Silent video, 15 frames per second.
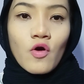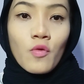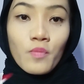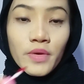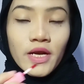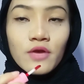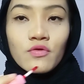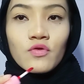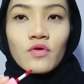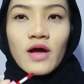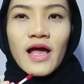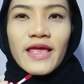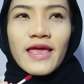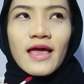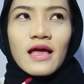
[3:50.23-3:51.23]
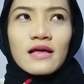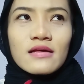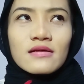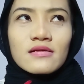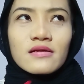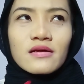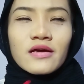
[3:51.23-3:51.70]
ombre dulu kayak
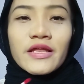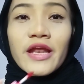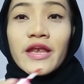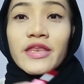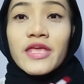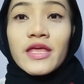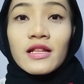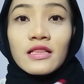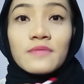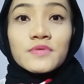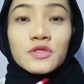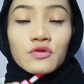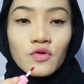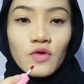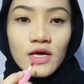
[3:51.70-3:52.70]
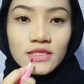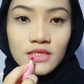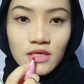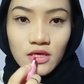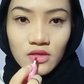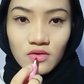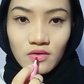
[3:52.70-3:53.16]
gradient lips dulu
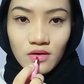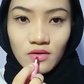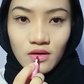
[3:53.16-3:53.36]
aja gitu.